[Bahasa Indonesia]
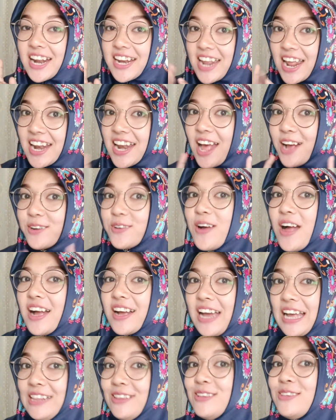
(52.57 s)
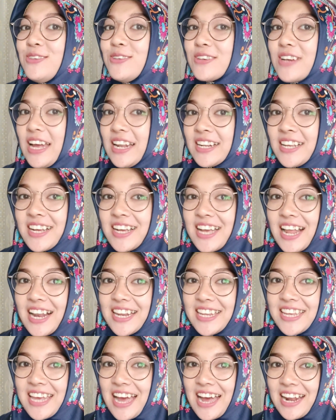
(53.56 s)
Dan aku akan tunjukkan ke
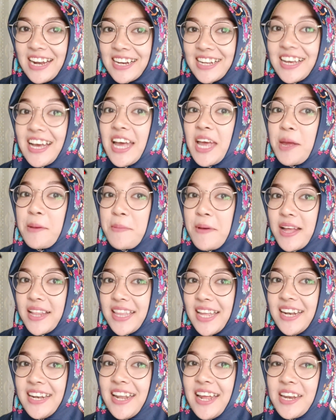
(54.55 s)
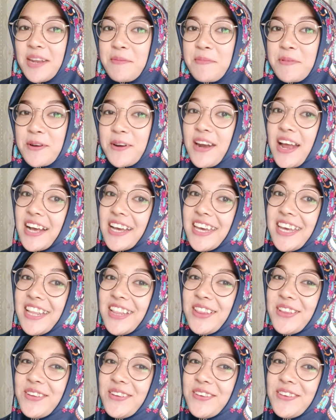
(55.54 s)
kalian kehebatan dari produk
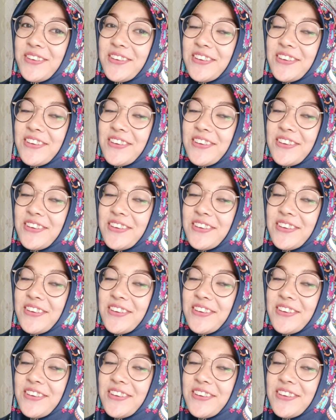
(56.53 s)
itu